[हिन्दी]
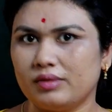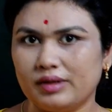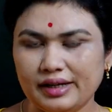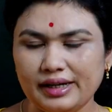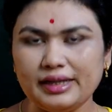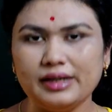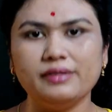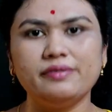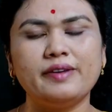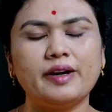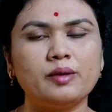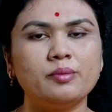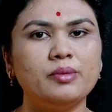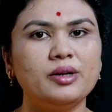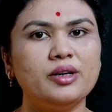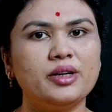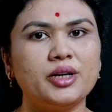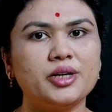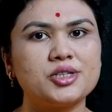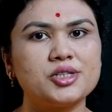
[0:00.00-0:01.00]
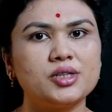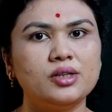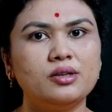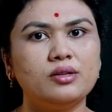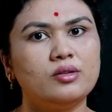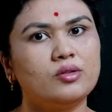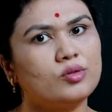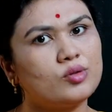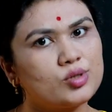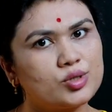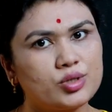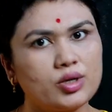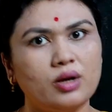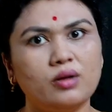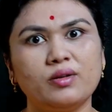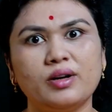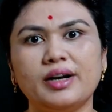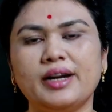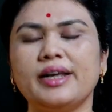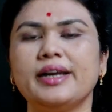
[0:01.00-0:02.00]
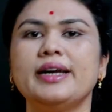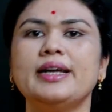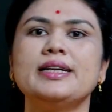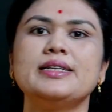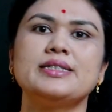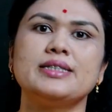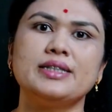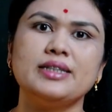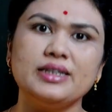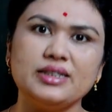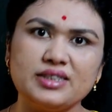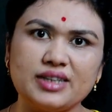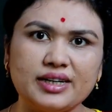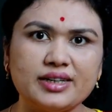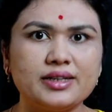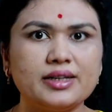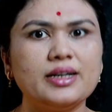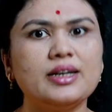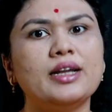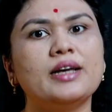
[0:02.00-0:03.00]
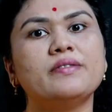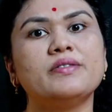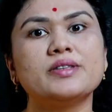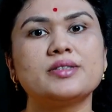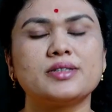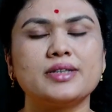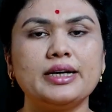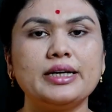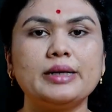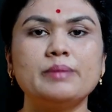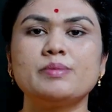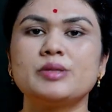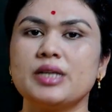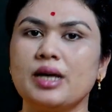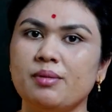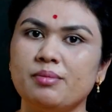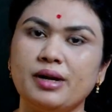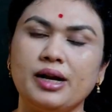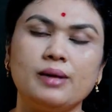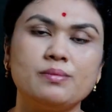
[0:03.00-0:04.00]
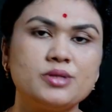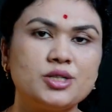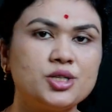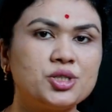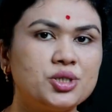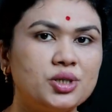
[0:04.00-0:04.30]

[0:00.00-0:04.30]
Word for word: डीएनए फ्रेगमेंटेशन को सॉल्व करने के लिए जितनी डाइट एंड लाइफ स्टाइल टिप्स है हमने आपसे